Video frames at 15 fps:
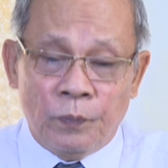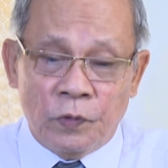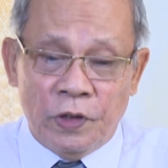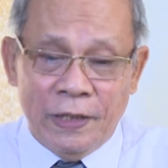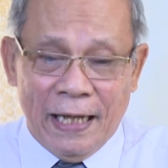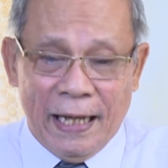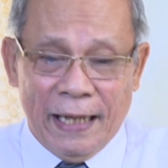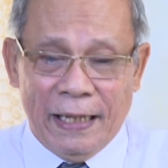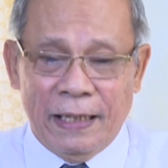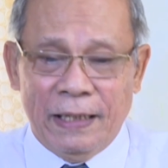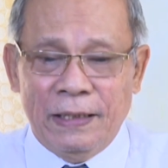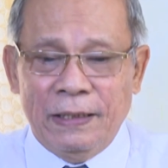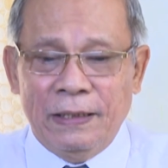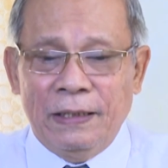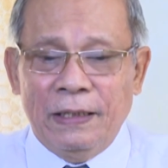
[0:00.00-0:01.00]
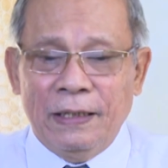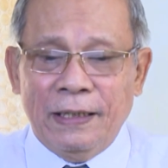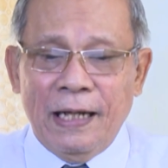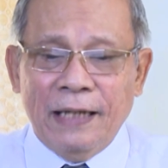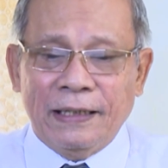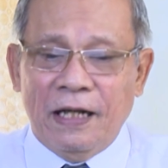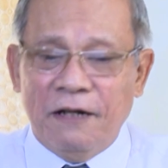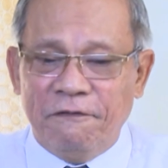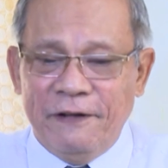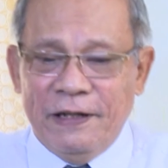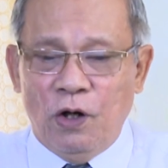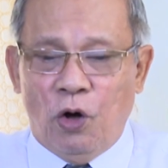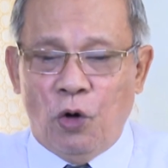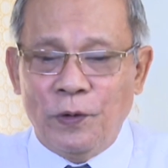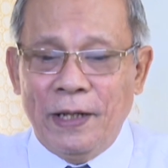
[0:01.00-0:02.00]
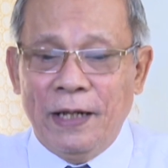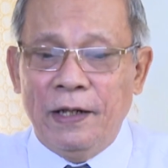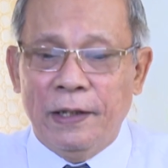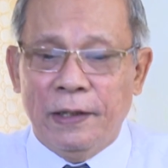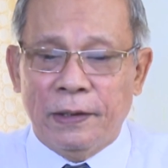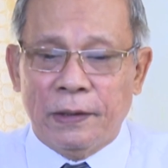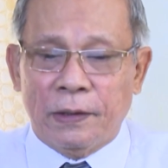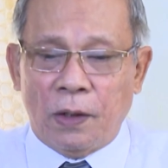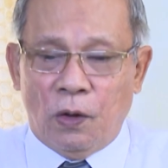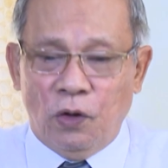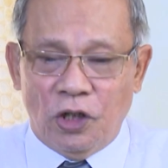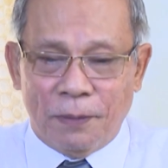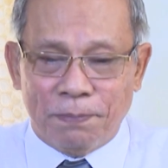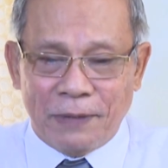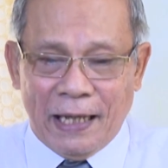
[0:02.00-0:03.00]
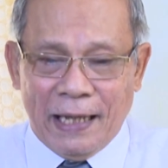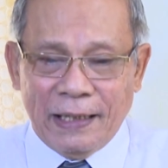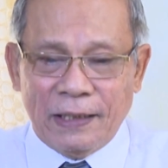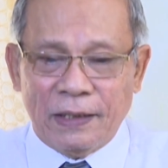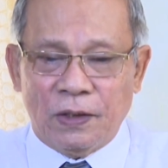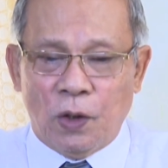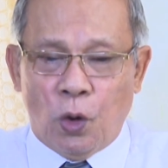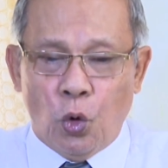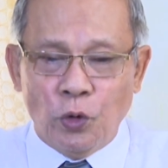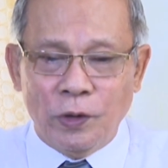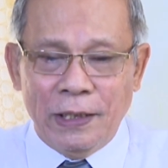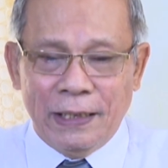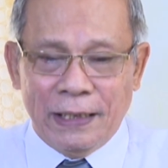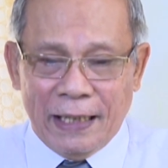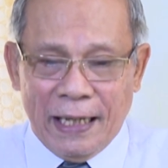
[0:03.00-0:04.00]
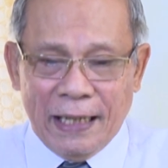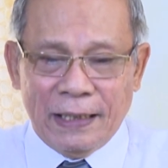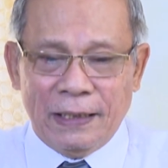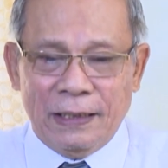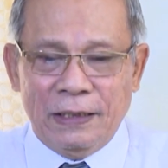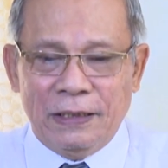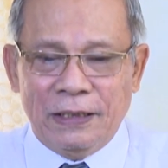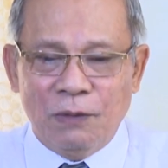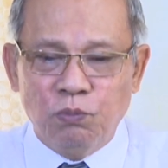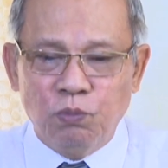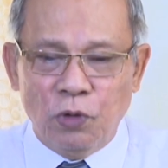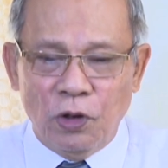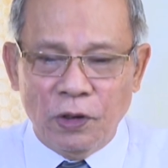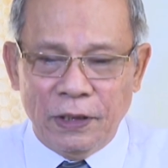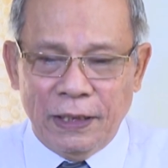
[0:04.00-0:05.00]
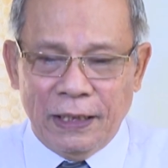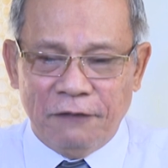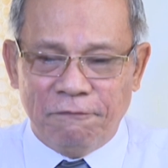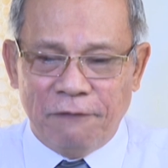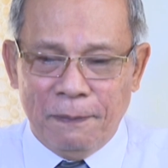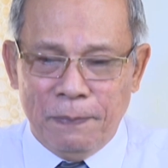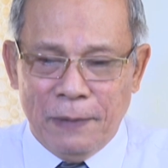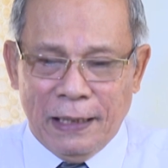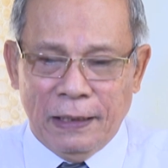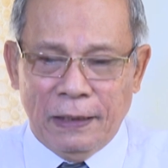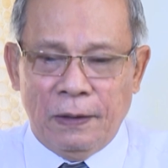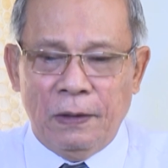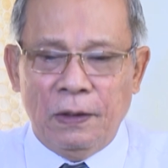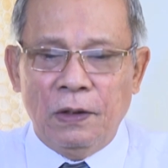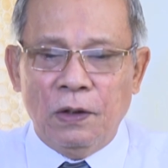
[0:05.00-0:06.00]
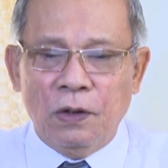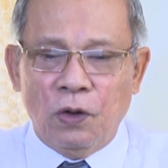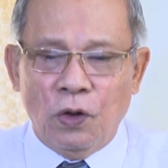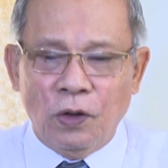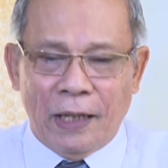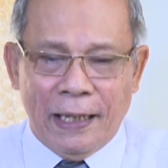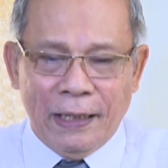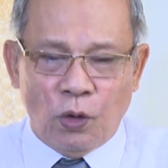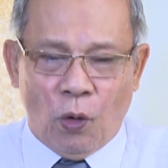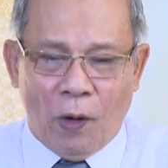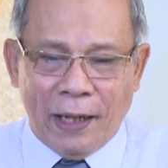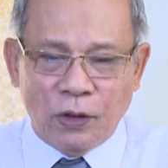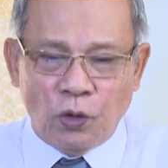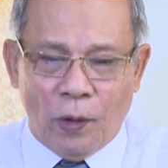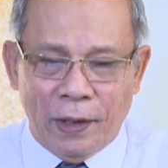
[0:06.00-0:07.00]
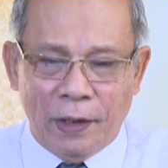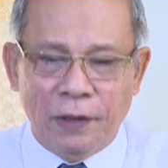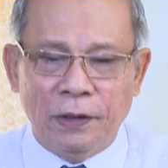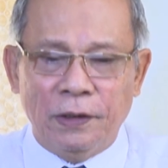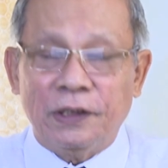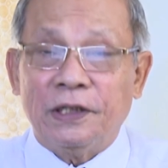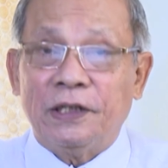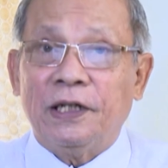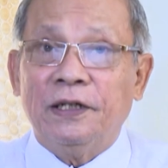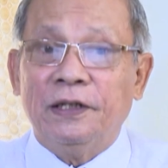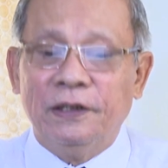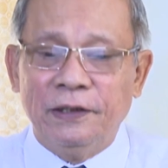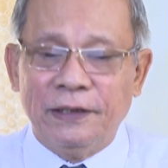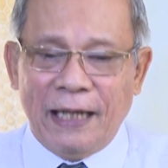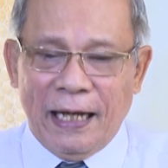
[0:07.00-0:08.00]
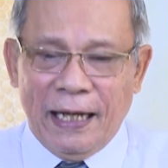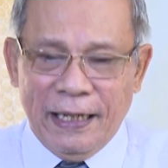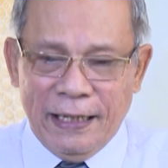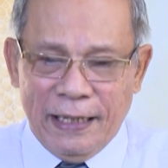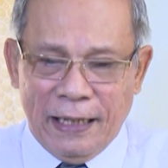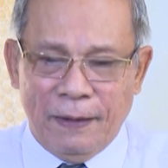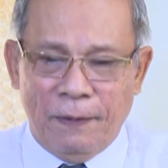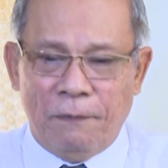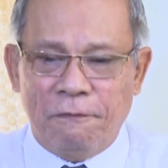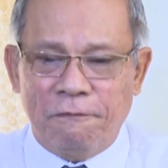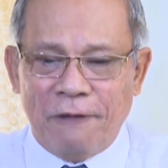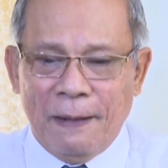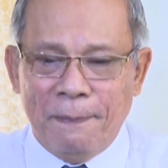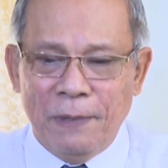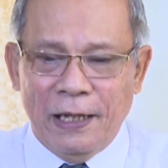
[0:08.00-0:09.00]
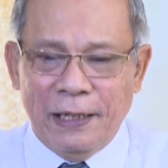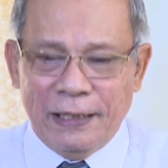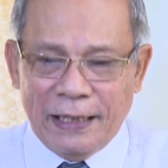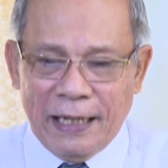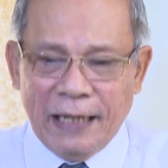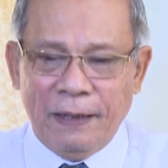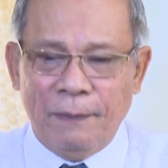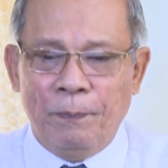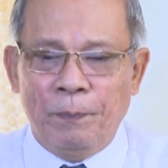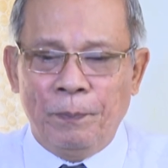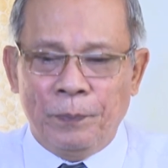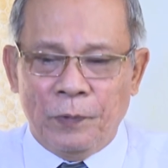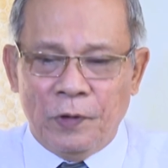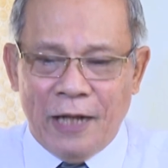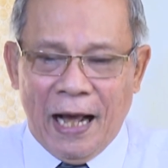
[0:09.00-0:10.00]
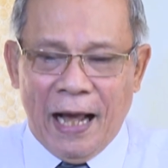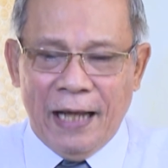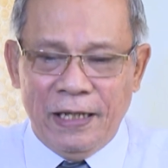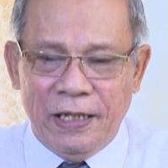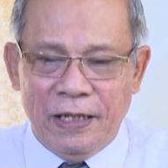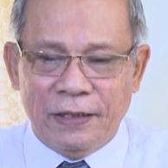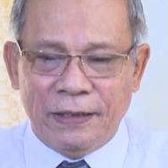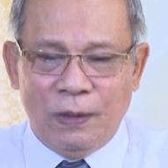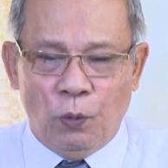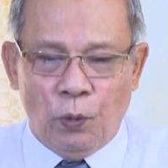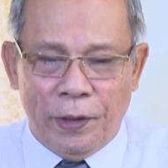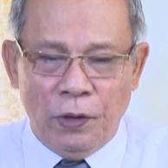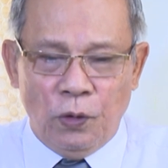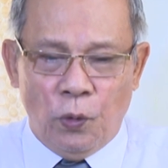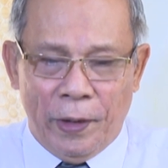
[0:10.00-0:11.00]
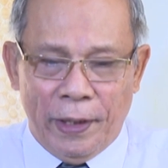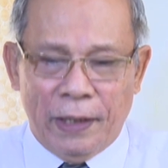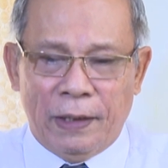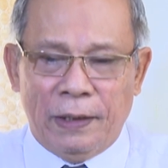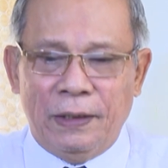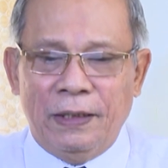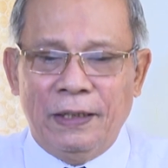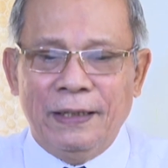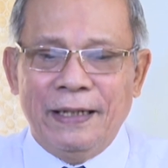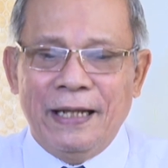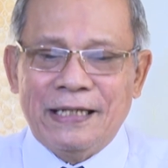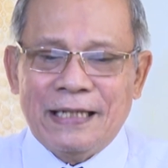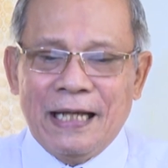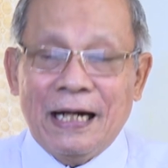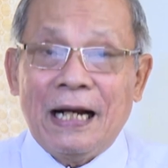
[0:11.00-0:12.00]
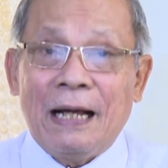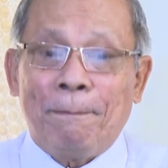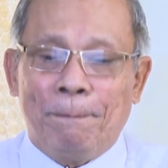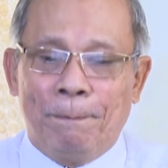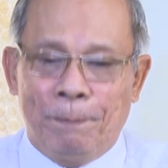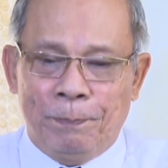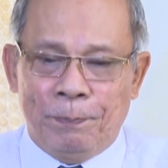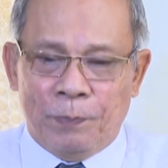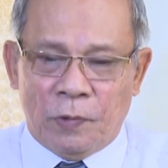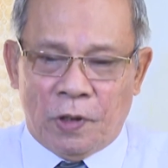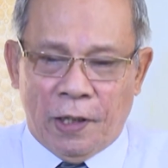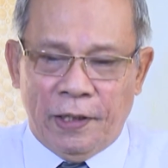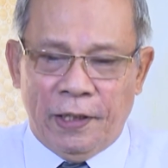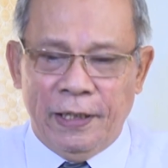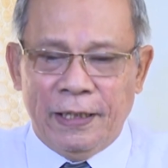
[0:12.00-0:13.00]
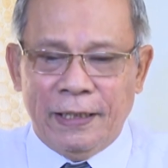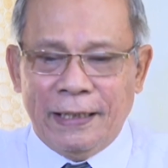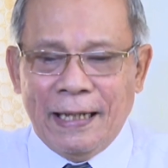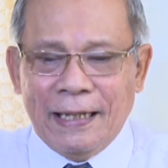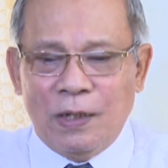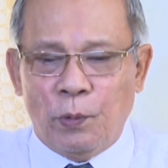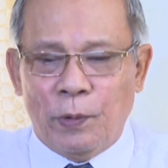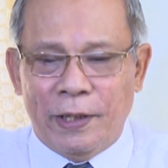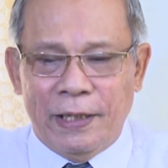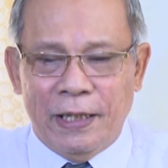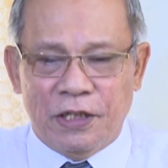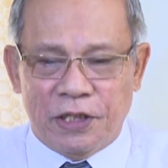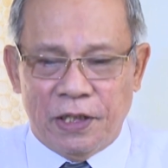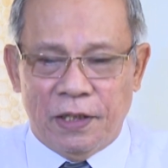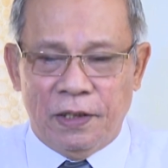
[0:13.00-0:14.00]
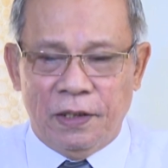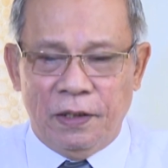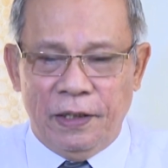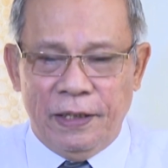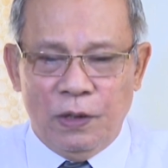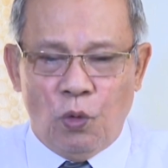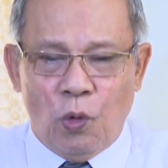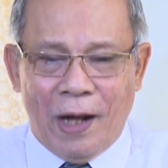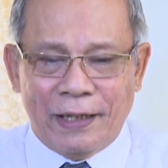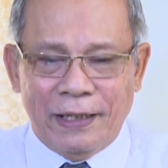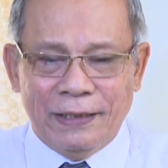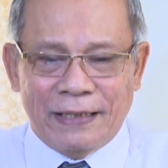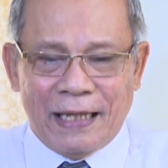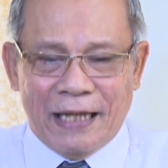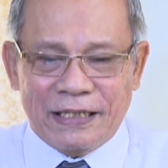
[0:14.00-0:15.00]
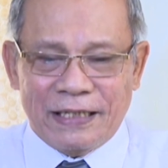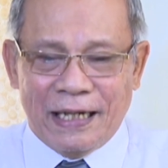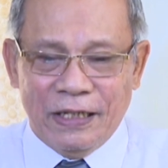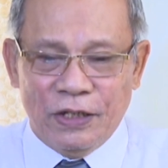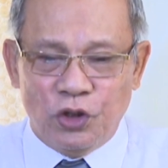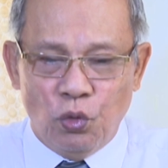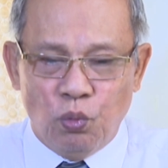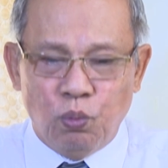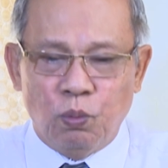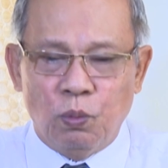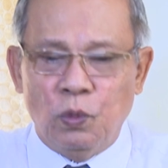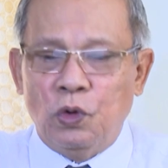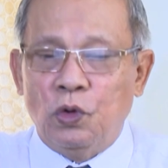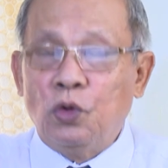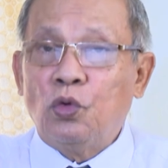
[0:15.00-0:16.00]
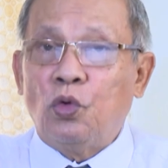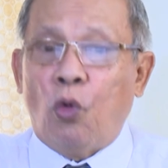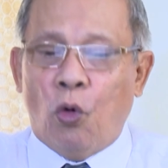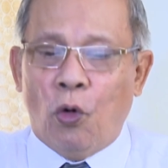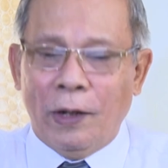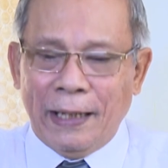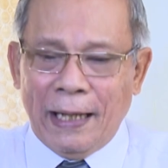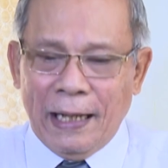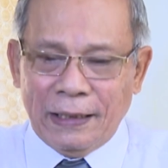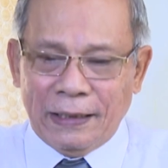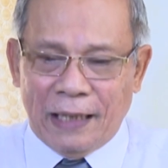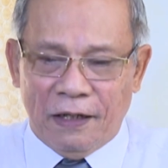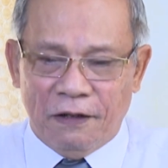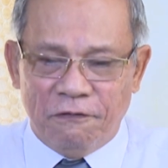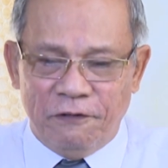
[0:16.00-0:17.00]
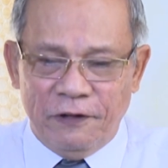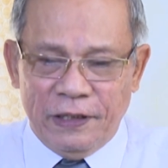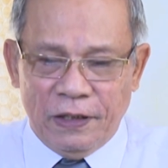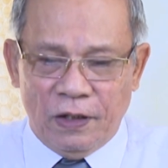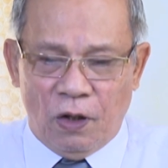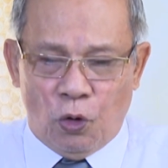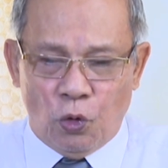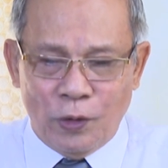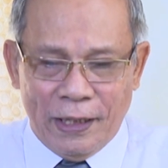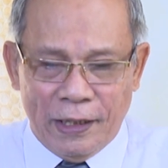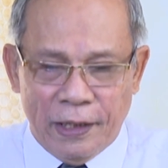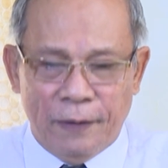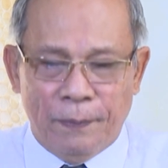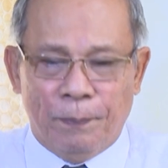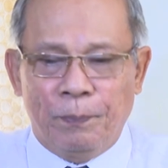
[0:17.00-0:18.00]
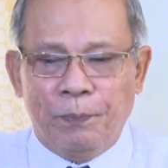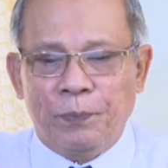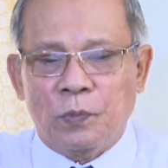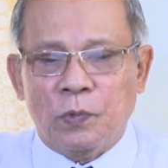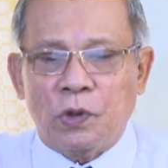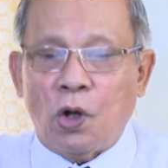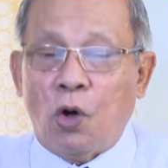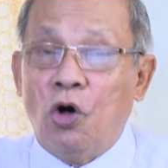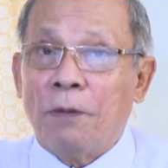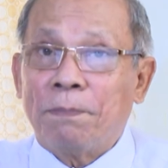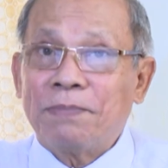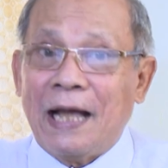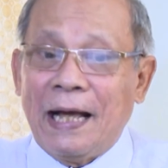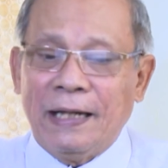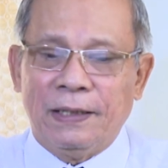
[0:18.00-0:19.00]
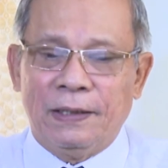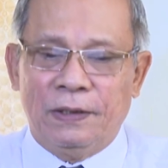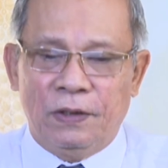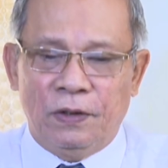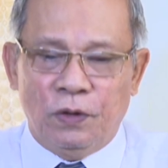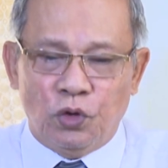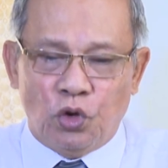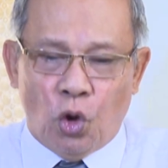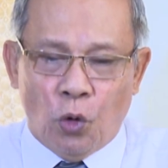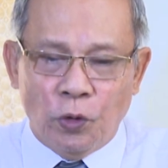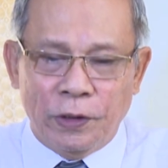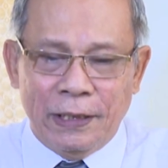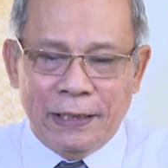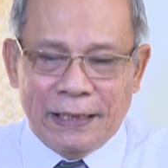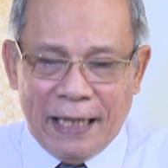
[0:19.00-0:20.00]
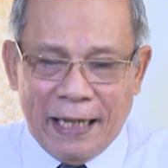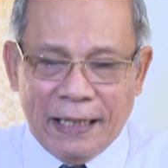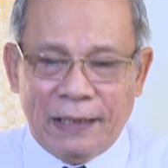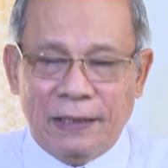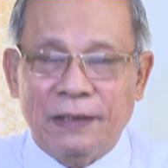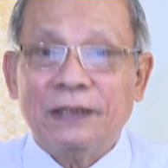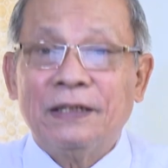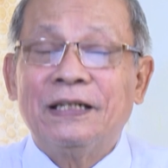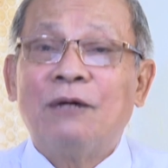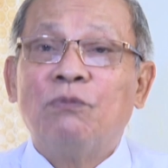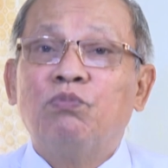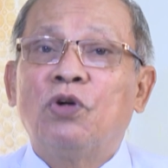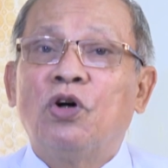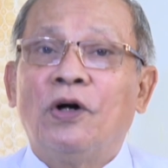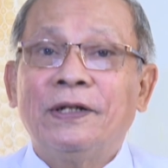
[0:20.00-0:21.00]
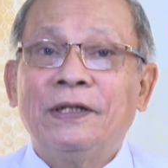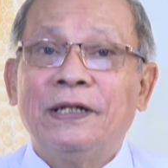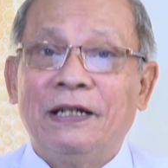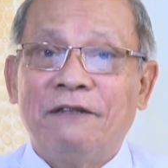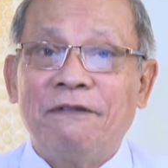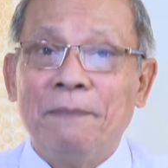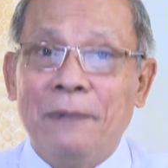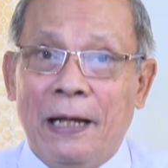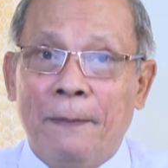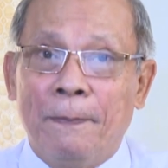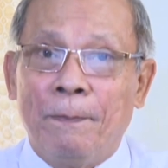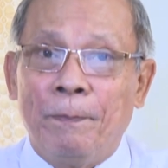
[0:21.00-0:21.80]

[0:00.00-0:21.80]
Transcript: Thứ hai, các thành viên hộ gia đình, tổ hợp tác, tổ chức khác không có tư cách pháp nhân có thể thỏa thuận cử cá nhân pháp nhân khác đại diện theo ủy quyền để xác lập thực hiện các giao dịch dân sự liên quan đến tài sản chung của các thành viên hộ gia đình, tổ hợp tác, tổ chức khác không có tư cách pháp nhân.